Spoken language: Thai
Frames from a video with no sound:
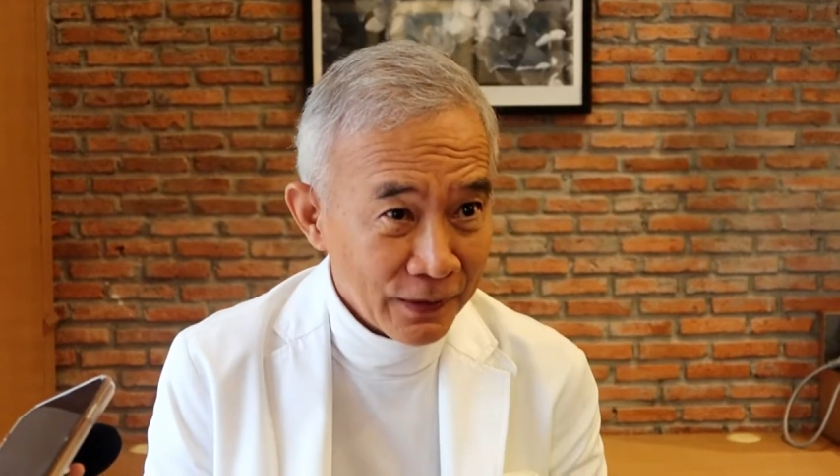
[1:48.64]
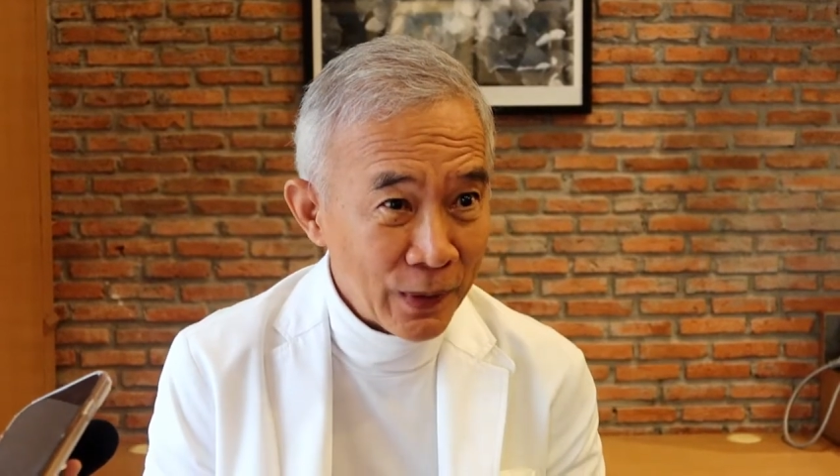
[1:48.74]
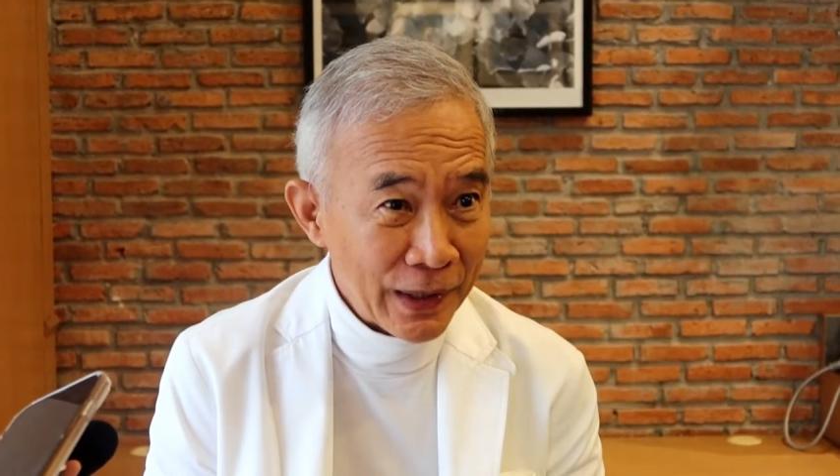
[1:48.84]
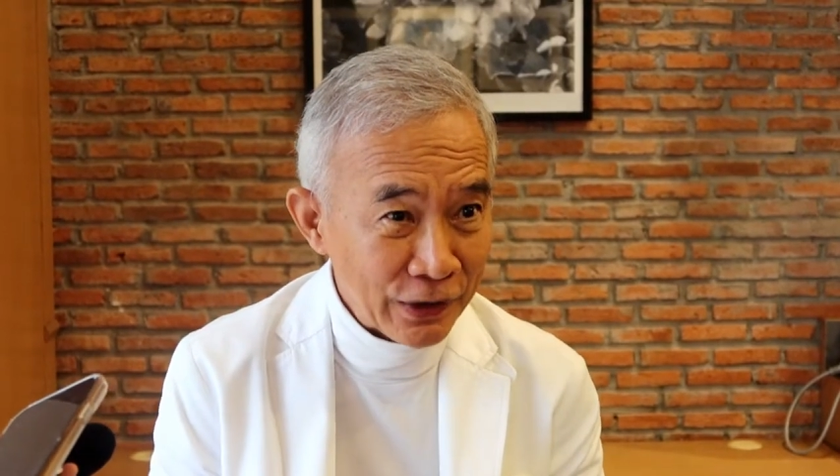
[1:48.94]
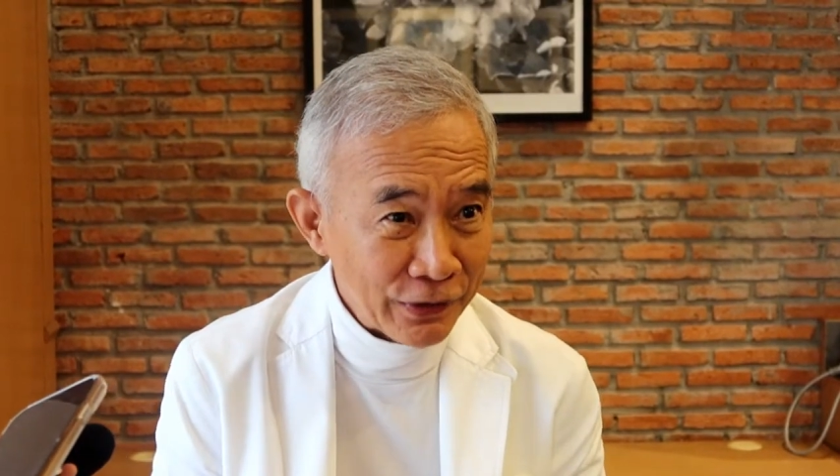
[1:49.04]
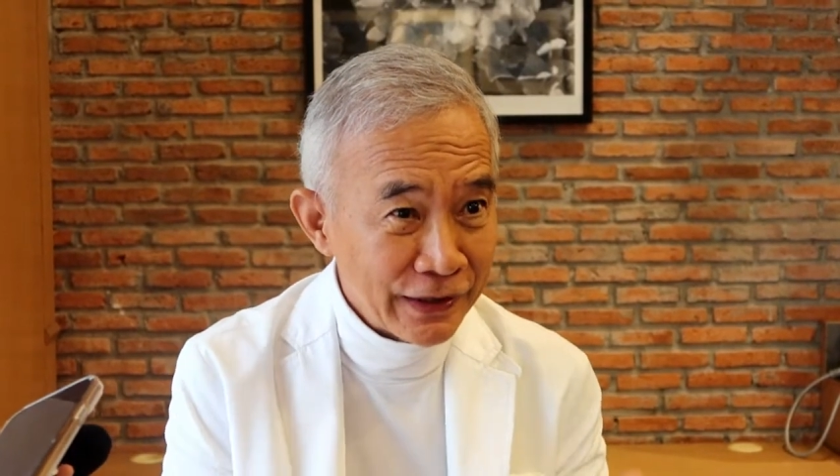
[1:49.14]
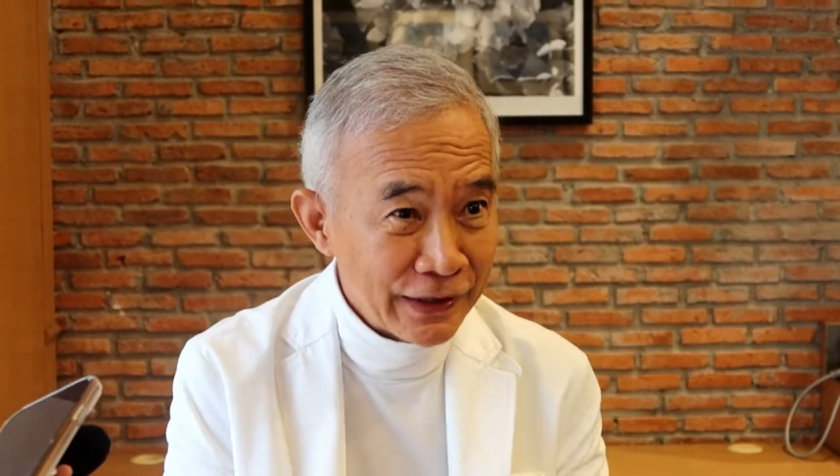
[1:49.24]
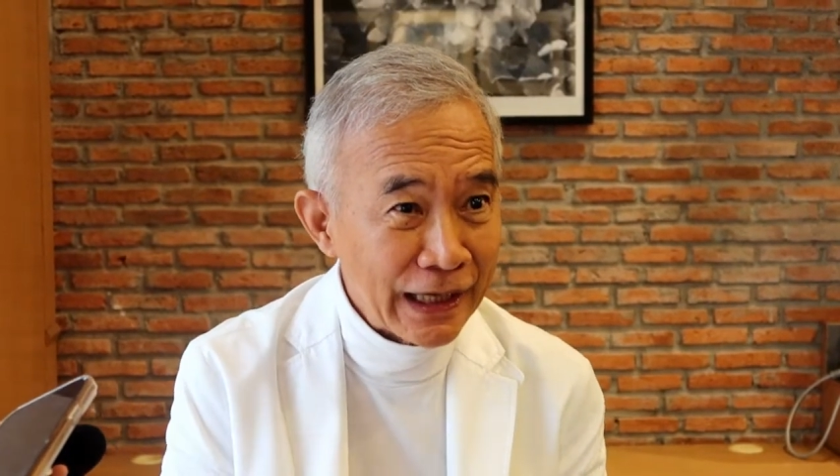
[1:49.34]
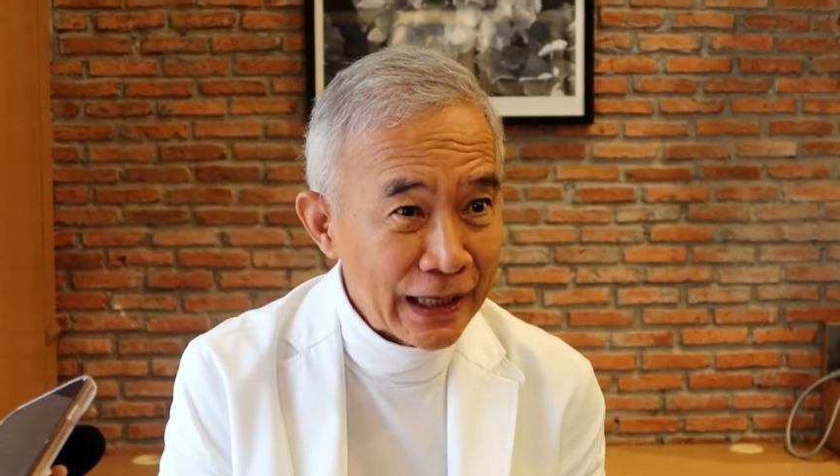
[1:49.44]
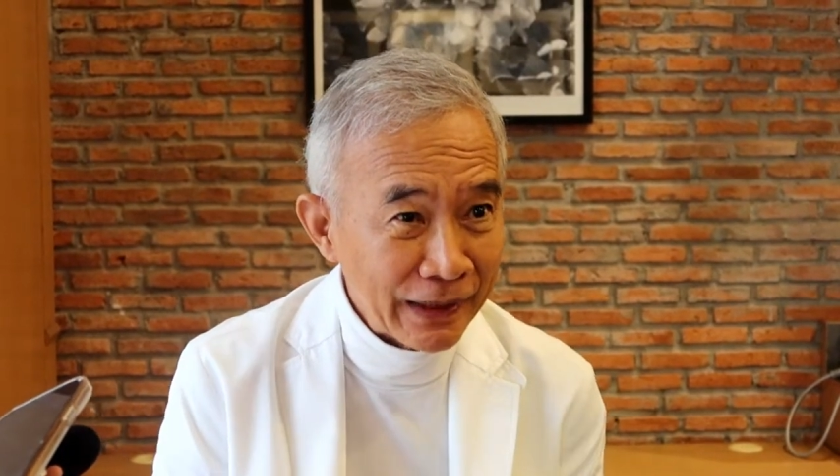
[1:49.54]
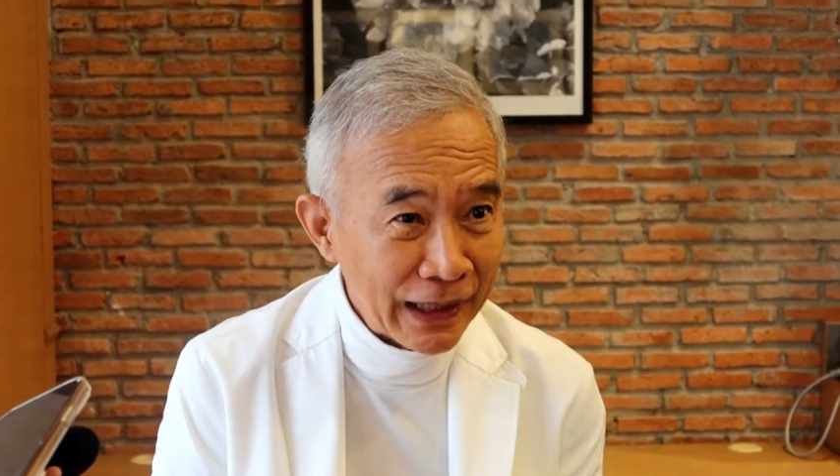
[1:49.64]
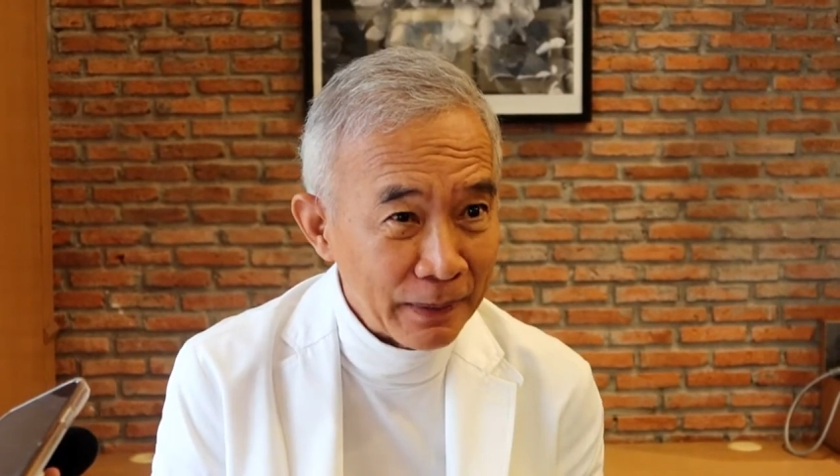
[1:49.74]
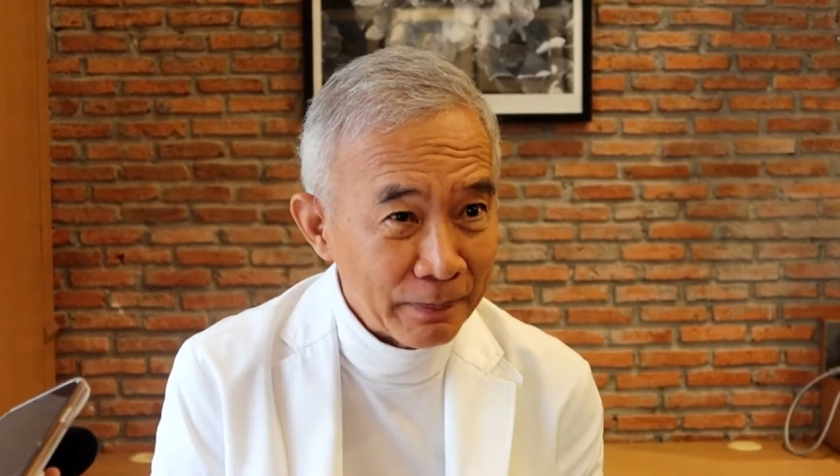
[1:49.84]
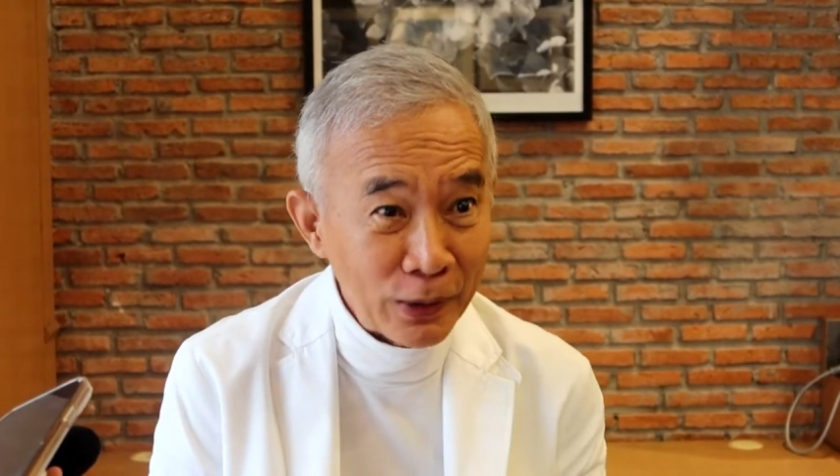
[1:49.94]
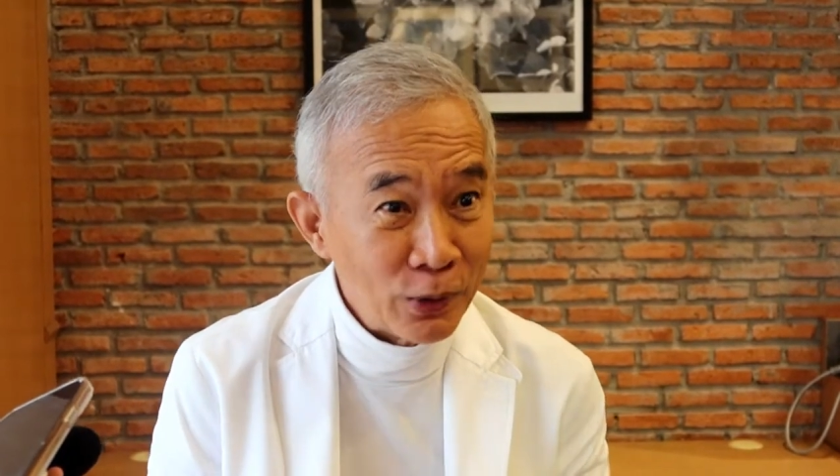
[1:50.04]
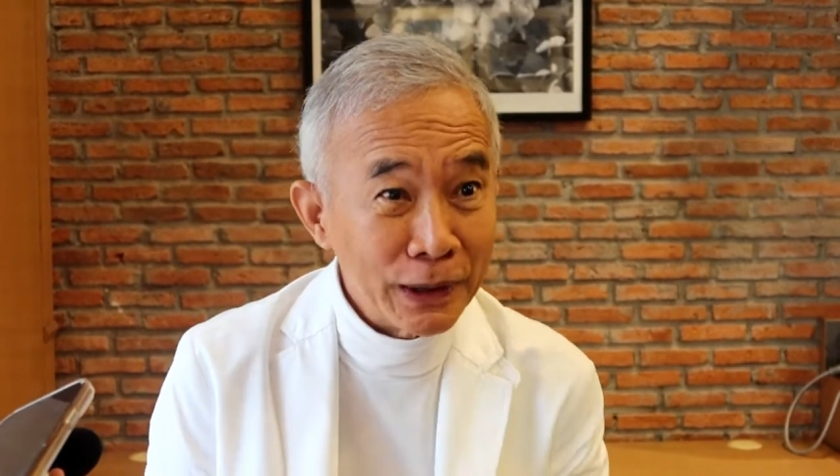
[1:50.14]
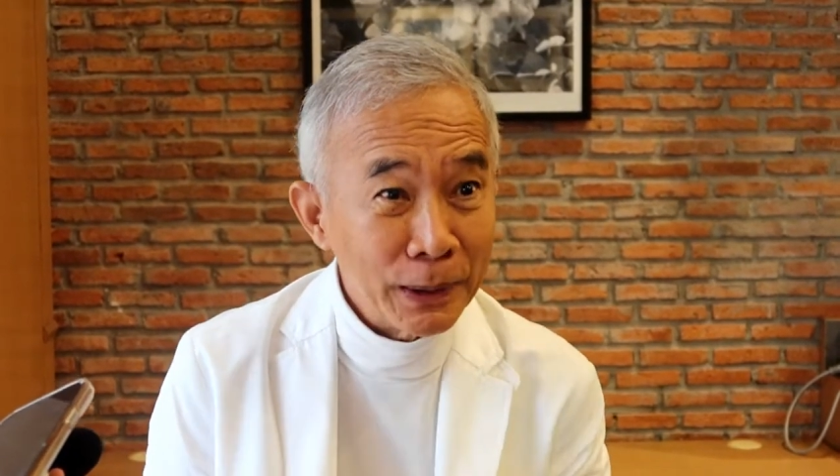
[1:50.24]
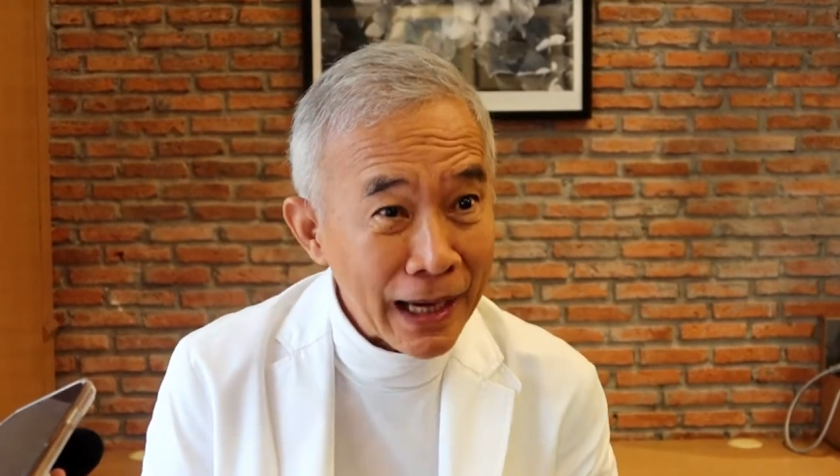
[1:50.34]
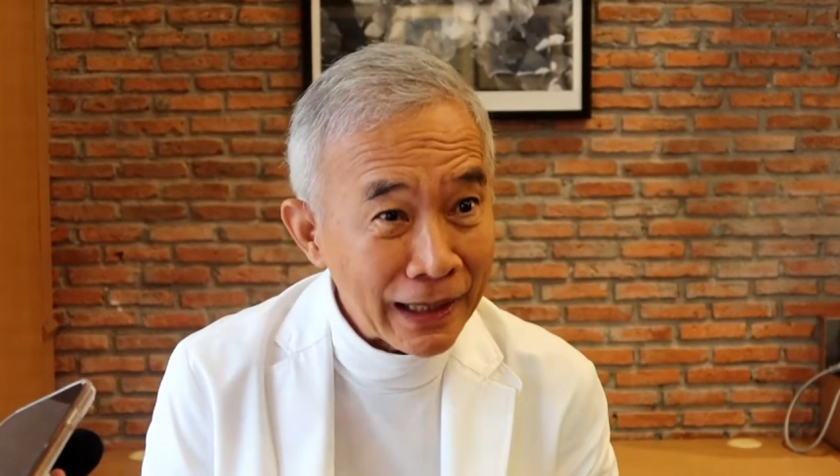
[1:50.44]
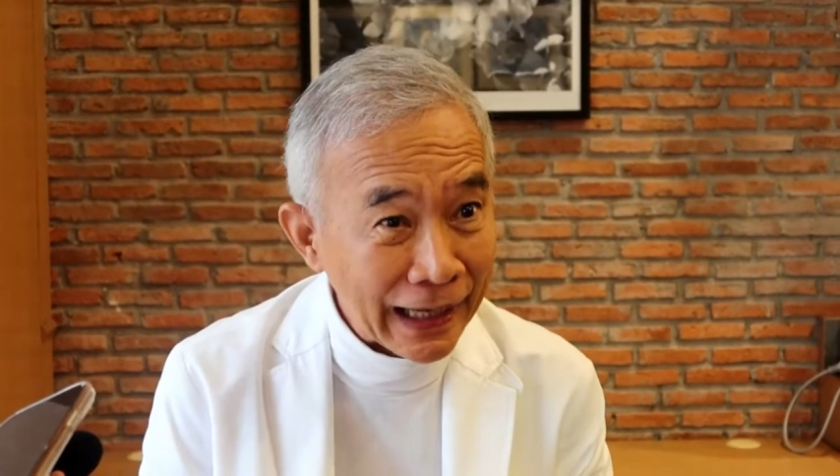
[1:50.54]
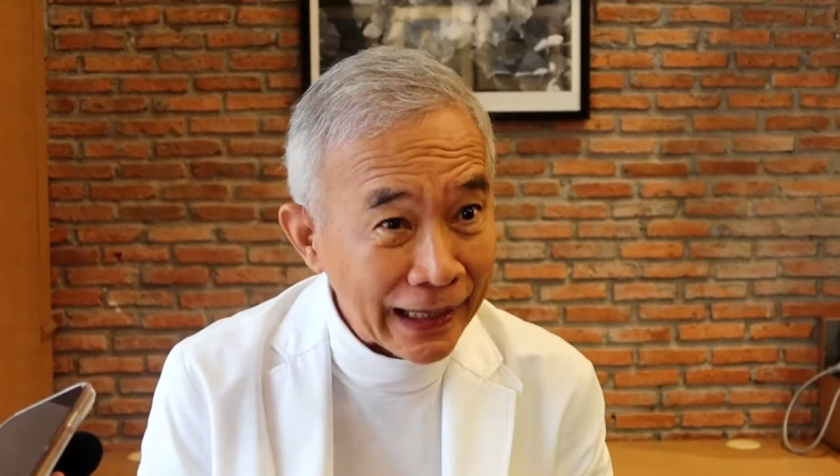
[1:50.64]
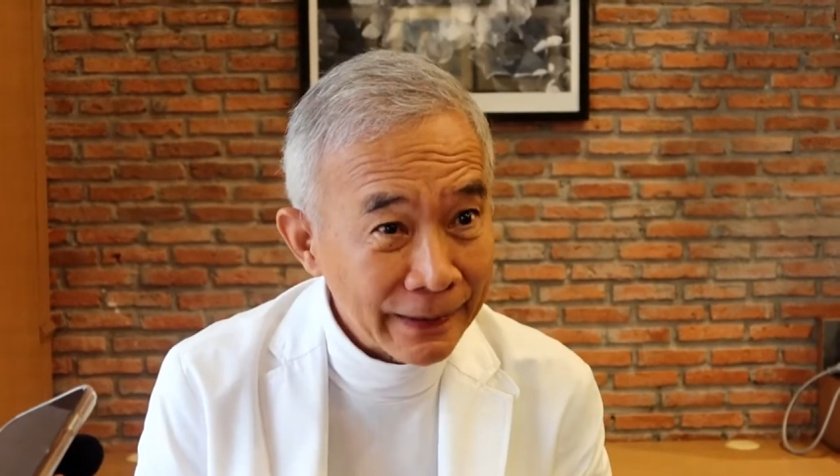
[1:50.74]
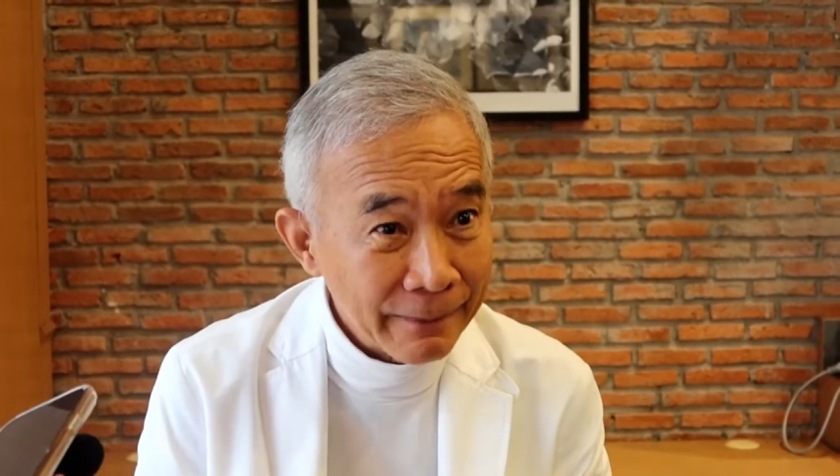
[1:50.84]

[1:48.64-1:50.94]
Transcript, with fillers: ว่าจะซีเกมเนี่ยไปลงที่ภาคไหน